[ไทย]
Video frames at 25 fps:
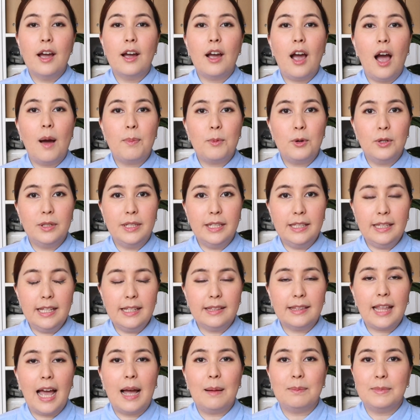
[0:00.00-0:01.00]
ขอบคุณที่ติด
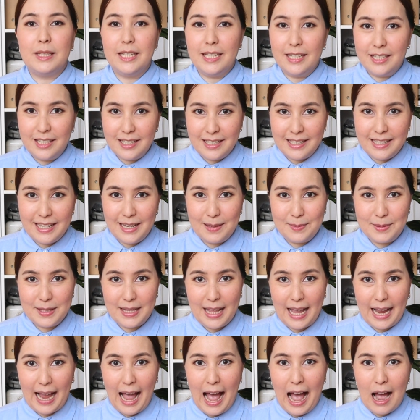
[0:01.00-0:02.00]
ตาม Teacher Tips
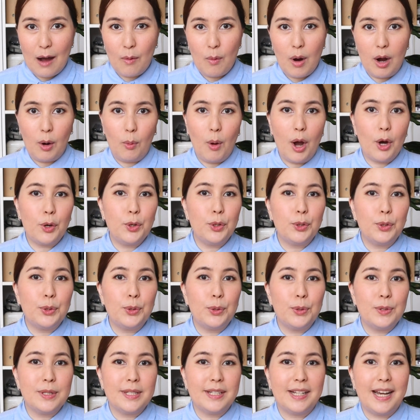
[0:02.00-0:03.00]
นะคะ หวังว่าคุณค
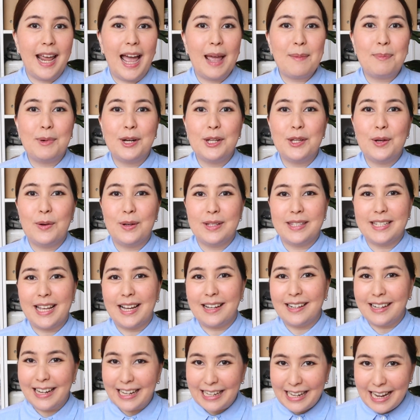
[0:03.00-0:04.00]
รูจะได้ประโยชน์จาก
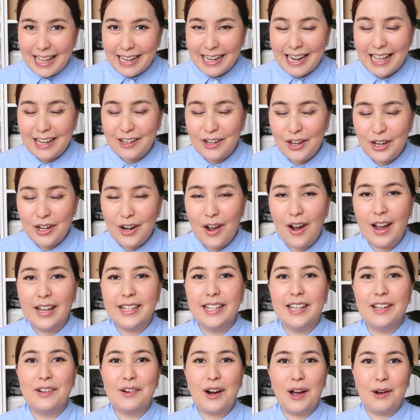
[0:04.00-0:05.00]
เกร็ดเล็กๆ น้อยๆ
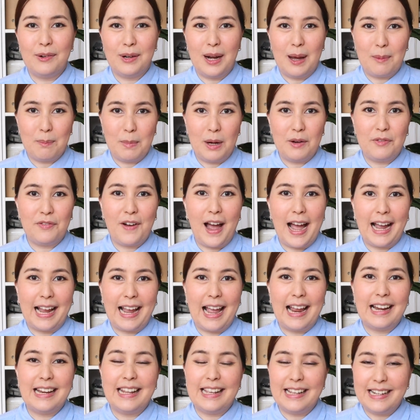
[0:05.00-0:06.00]
ที่เรานำมาฝาก
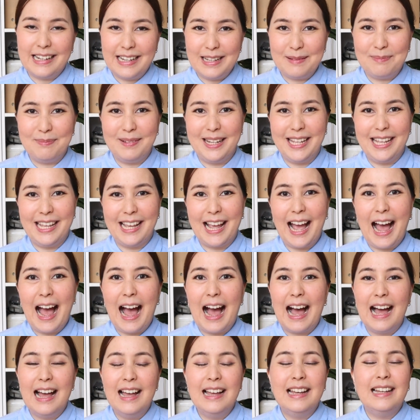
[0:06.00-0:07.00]
กันในคลิปนี้ค่ะ
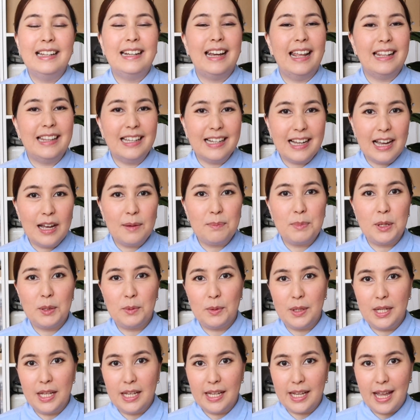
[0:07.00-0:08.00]
และถ้าเกิดมี
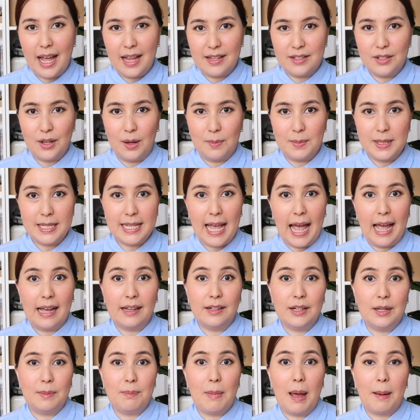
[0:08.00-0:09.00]
วิธีการสอนภาษาอัง
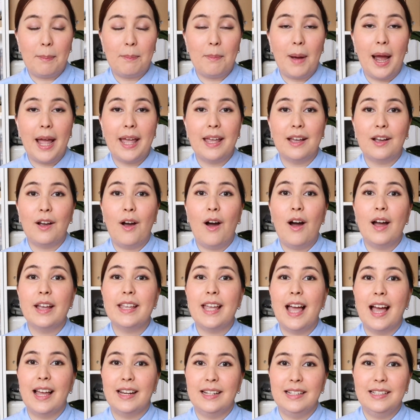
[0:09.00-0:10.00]
กฤษแบบใหม่ก็อ
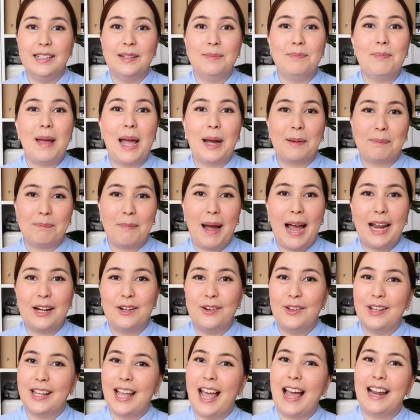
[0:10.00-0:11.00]
ย่าลืมแบ่งปัน
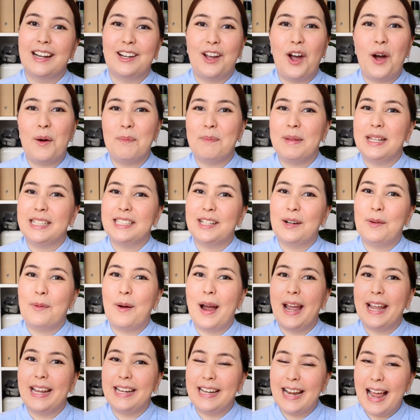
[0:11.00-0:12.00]
ด้วยการคอมเมนต์เอา
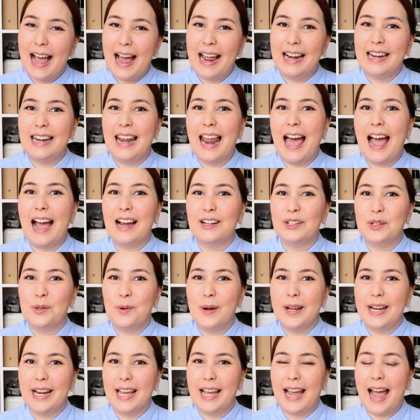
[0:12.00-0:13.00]
ไว้ด้านล่างด้ว
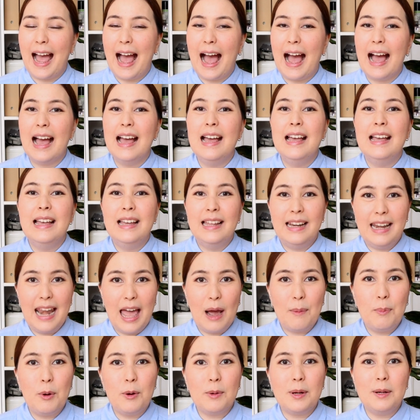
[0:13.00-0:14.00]
ยนะคะ แล้ว
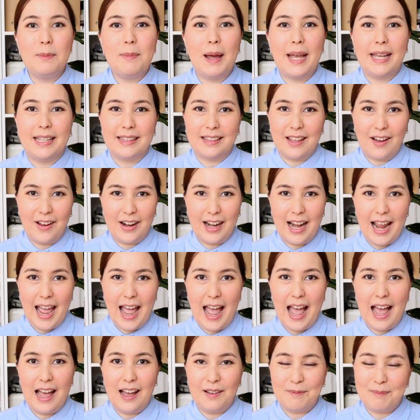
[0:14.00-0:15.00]
พบกันใหม่ตอนหน้า
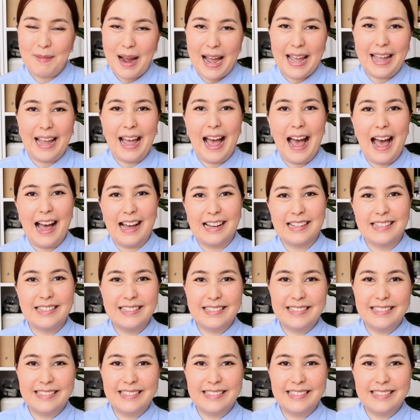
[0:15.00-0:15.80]
บายค่ะ